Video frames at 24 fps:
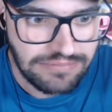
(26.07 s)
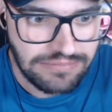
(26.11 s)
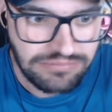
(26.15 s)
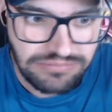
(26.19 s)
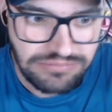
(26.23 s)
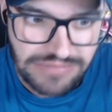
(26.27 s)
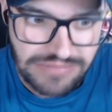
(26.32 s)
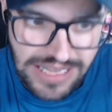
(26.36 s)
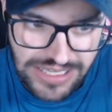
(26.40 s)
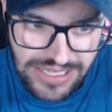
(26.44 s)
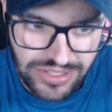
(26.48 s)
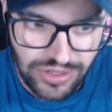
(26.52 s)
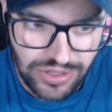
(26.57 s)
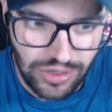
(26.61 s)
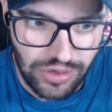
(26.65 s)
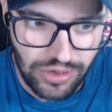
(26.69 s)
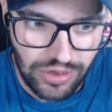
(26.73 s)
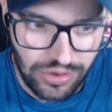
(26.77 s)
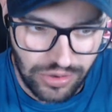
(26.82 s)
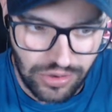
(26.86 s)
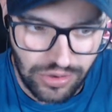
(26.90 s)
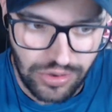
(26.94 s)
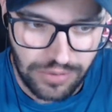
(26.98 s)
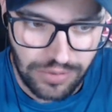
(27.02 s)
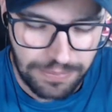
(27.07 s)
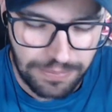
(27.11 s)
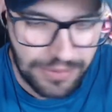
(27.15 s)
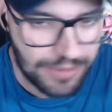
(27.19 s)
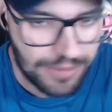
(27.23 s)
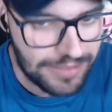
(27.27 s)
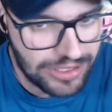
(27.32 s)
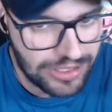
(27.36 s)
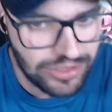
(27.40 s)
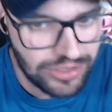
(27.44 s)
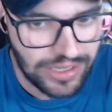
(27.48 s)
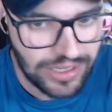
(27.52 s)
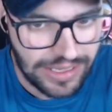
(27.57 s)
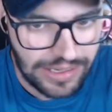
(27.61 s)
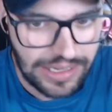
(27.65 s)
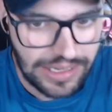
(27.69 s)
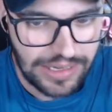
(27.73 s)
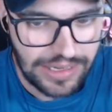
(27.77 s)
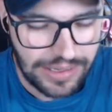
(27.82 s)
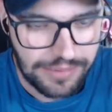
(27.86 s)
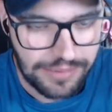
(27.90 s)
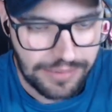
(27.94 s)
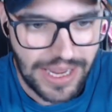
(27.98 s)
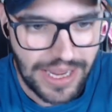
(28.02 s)
esto prometo que,
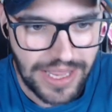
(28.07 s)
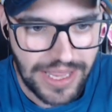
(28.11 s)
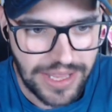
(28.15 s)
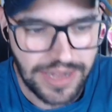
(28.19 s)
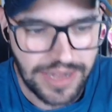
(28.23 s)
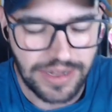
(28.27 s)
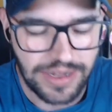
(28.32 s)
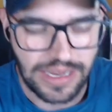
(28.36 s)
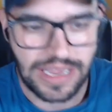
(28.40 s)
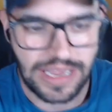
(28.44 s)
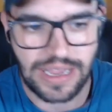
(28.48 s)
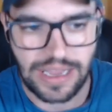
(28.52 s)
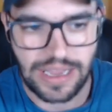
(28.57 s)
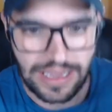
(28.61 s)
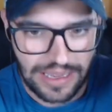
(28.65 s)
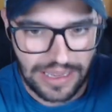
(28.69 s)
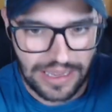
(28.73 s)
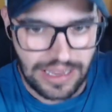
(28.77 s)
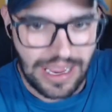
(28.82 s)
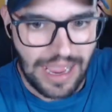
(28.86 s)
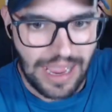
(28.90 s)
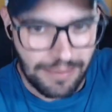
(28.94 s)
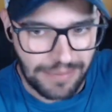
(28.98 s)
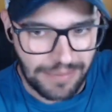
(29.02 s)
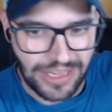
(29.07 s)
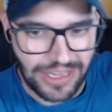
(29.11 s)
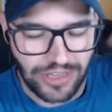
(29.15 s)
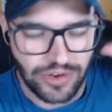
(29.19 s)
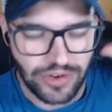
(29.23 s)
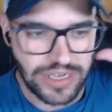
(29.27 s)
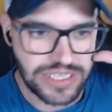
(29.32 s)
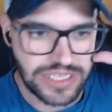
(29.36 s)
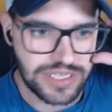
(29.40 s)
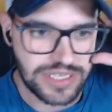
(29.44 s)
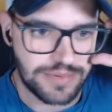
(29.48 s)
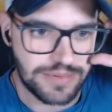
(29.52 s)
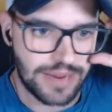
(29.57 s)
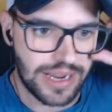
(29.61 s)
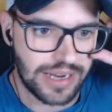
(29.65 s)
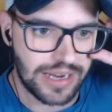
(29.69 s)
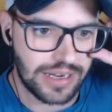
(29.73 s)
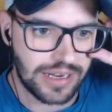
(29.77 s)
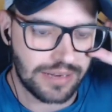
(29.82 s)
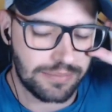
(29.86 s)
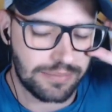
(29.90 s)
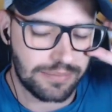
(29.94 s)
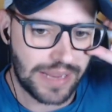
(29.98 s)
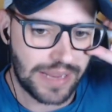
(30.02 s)
va a ir a, mayores y
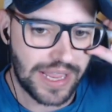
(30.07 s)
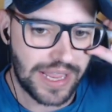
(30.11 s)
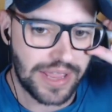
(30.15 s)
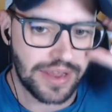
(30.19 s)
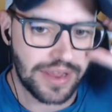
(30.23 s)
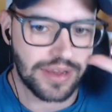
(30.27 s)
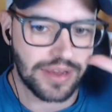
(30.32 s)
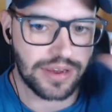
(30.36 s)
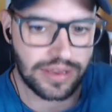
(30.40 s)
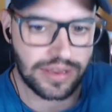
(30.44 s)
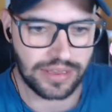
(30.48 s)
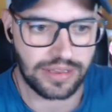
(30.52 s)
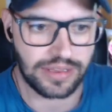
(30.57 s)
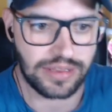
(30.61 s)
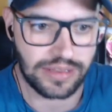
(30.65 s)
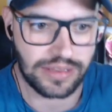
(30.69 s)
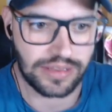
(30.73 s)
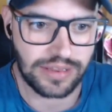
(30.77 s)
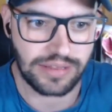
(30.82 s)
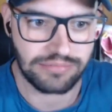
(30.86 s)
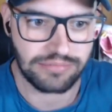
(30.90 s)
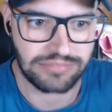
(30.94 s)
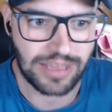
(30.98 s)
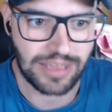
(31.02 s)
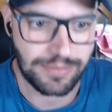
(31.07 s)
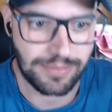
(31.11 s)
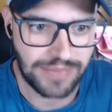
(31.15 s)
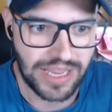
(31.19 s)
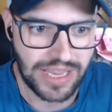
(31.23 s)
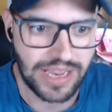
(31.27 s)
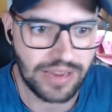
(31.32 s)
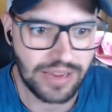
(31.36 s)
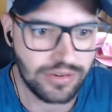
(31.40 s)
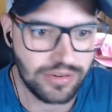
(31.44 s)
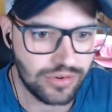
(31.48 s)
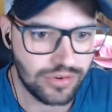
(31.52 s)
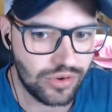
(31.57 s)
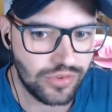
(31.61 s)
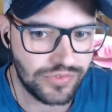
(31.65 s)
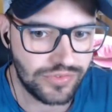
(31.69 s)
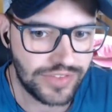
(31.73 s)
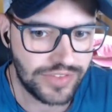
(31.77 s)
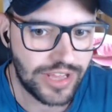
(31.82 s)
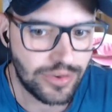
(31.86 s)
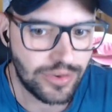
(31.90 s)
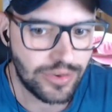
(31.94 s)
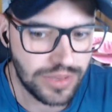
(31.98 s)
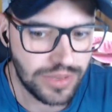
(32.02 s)
van, va a ir eh, también con
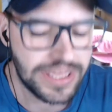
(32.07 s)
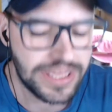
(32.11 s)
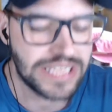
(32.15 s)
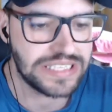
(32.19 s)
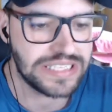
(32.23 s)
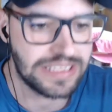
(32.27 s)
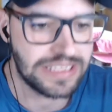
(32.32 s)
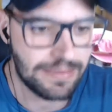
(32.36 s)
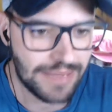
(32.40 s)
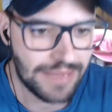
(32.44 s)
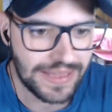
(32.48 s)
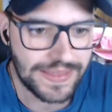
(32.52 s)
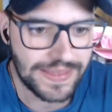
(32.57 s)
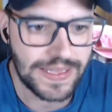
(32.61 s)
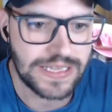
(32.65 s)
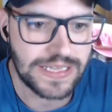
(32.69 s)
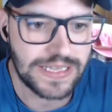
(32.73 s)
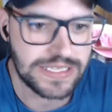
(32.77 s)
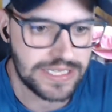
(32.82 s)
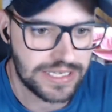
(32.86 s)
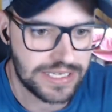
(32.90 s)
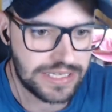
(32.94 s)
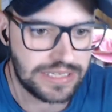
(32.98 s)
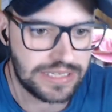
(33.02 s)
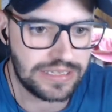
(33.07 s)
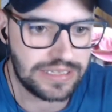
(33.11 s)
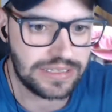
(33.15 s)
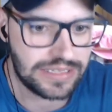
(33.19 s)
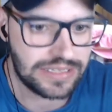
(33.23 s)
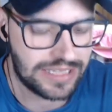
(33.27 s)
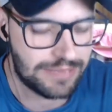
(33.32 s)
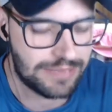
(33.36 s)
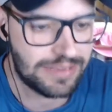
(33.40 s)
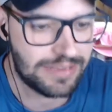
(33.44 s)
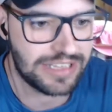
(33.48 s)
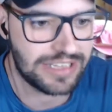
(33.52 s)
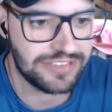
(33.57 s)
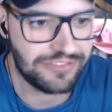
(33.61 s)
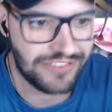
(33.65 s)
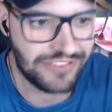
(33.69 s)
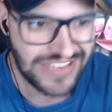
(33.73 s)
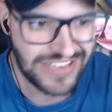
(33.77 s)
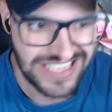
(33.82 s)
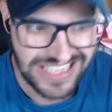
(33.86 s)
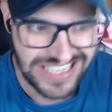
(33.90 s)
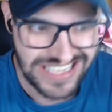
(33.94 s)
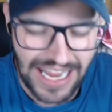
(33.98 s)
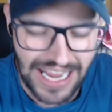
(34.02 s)
denuncias, demandas y temas
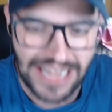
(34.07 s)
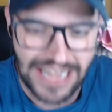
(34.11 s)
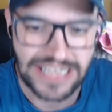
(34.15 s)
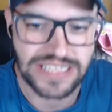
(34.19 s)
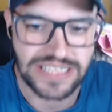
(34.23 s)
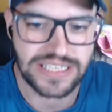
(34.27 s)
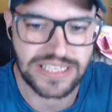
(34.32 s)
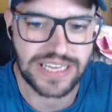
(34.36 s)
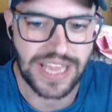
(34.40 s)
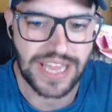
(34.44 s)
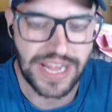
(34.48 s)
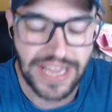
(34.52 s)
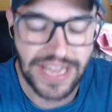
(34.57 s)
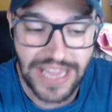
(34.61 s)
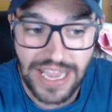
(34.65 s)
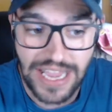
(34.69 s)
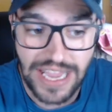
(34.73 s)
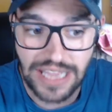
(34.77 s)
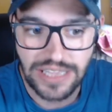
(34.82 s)
fiscales. Quería